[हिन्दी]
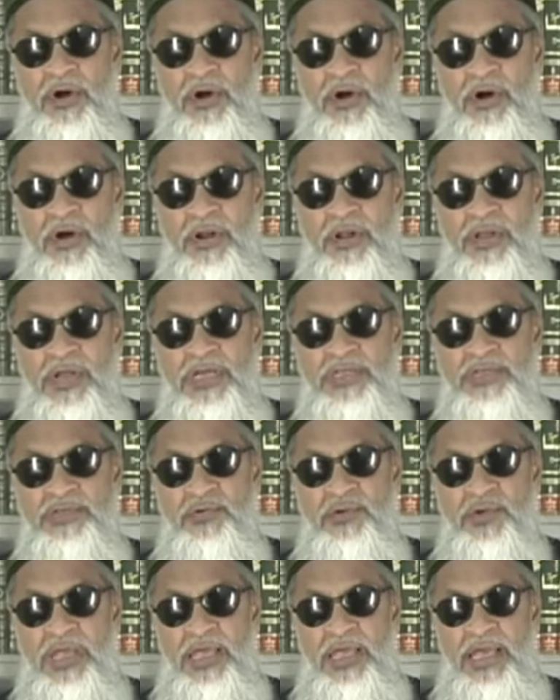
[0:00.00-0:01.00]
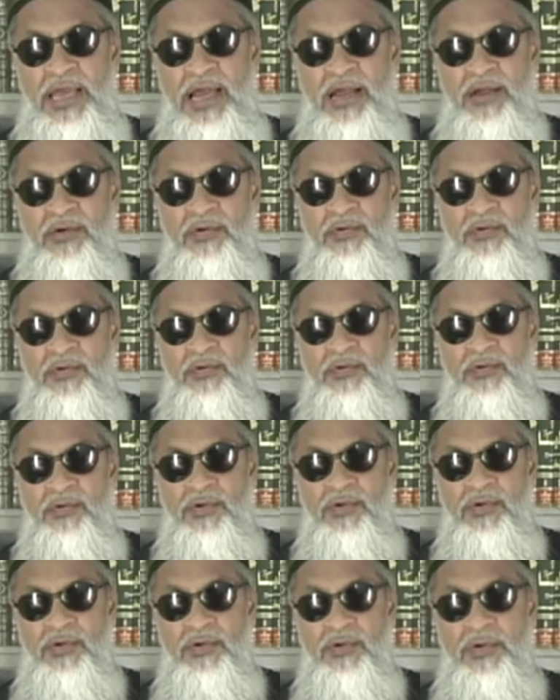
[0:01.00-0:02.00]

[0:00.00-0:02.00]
और खजूरें अंगूर